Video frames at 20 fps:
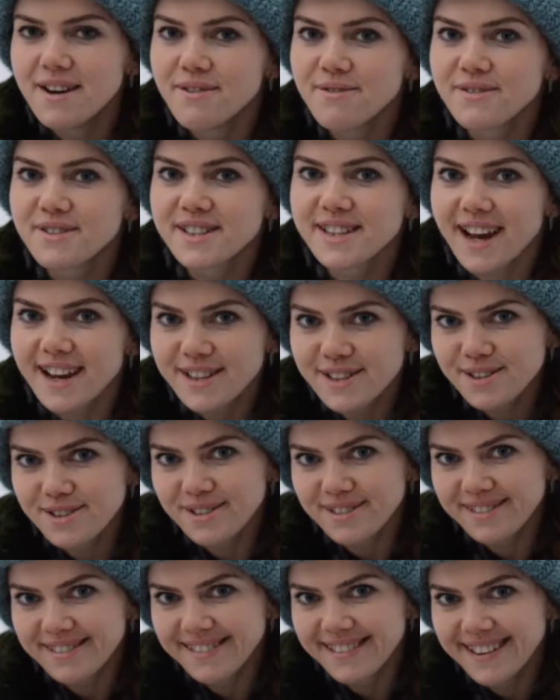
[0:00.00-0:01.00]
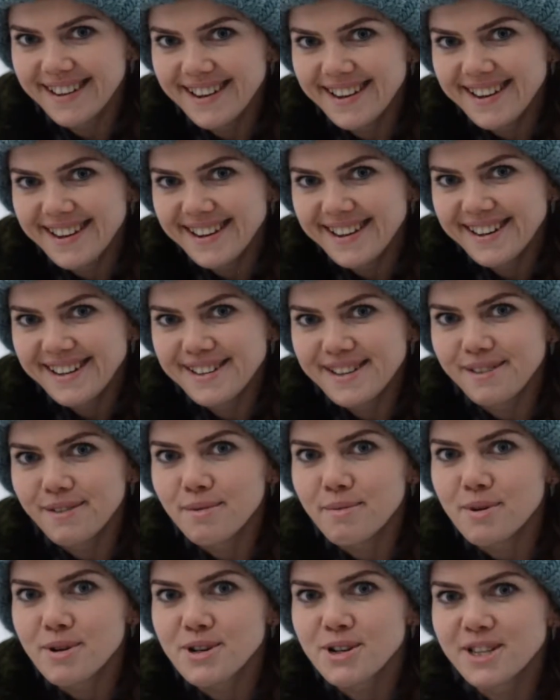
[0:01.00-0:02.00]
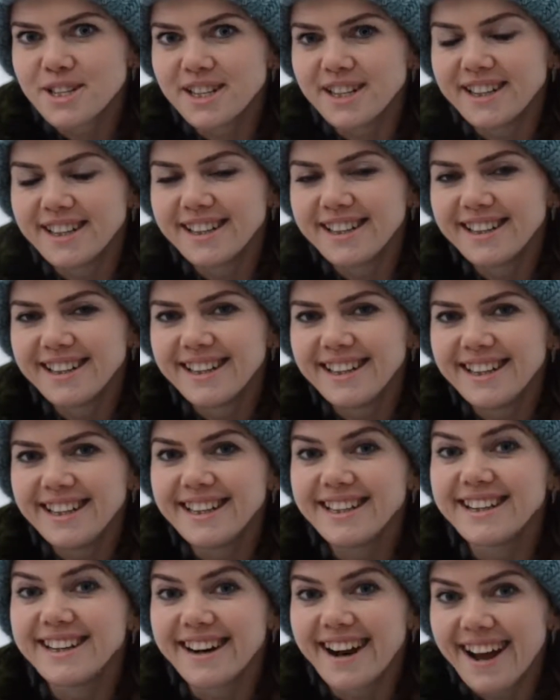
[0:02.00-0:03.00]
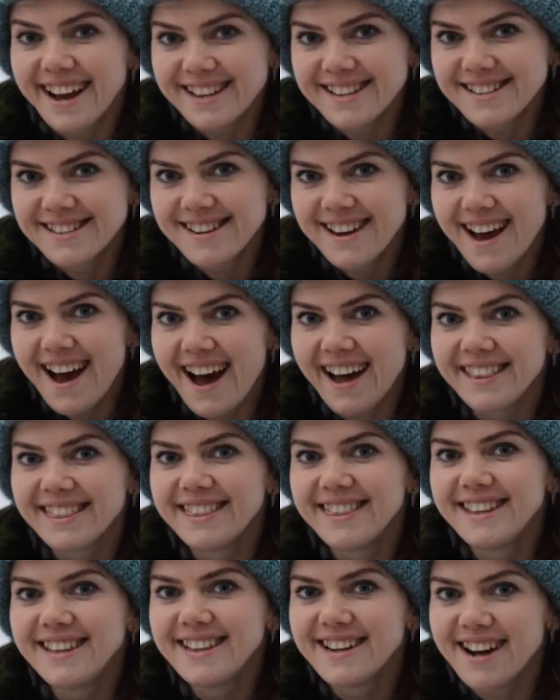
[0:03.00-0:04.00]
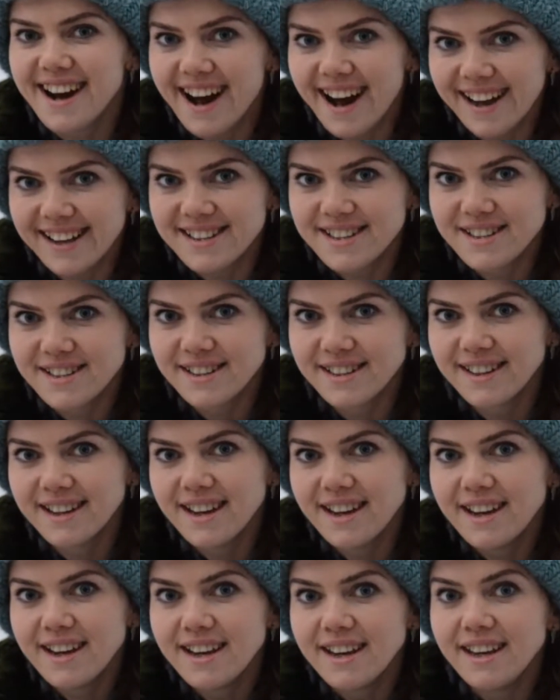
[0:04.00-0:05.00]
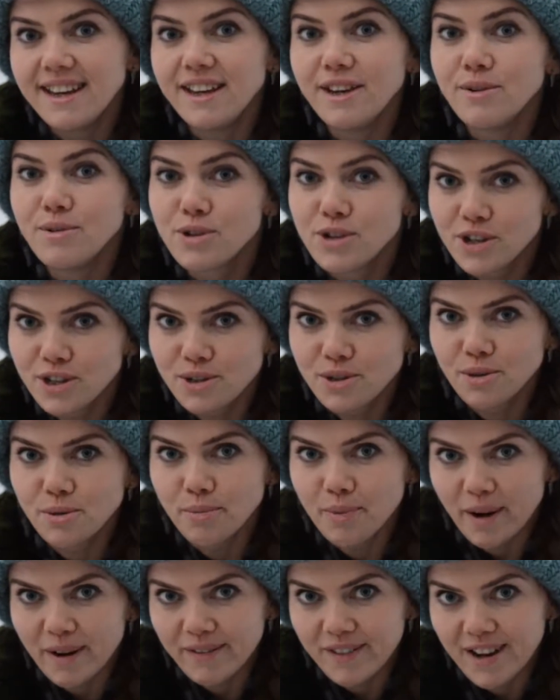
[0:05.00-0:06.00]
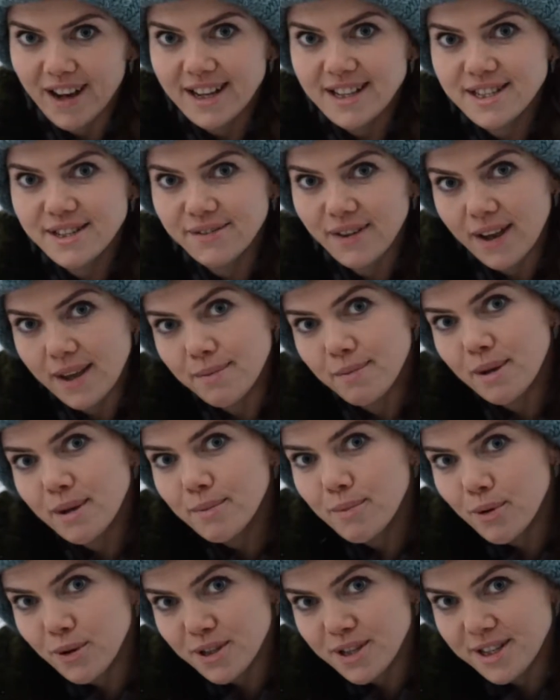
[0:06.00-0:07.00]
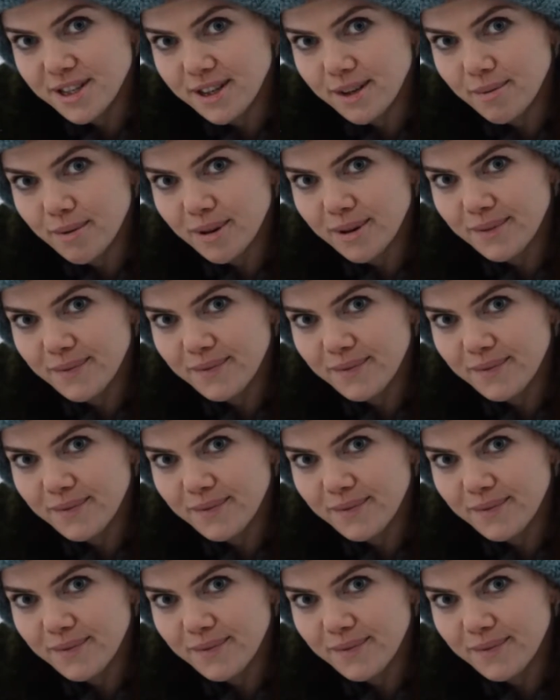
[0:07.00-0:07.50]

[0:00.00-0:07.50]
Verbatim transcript: В сказку, где вы можете играть, отдыхать и учиться управлять своими эмоциями.